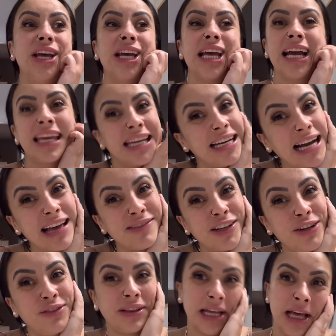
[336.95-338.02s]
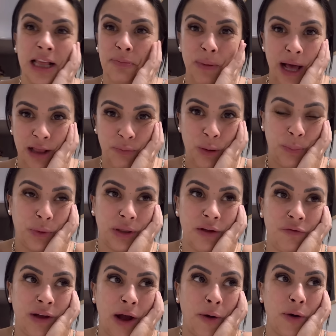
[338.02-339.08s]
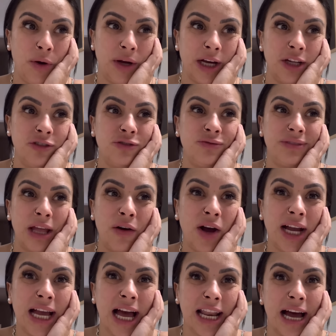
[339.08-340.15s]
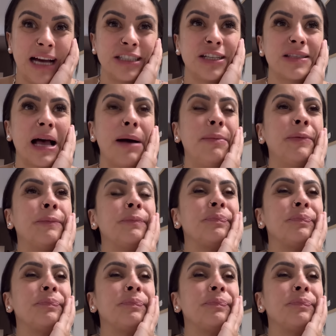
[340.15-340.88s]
É e aqui em casa não tem espaço para poder ficar colocando, não tem uma garagem, sabe?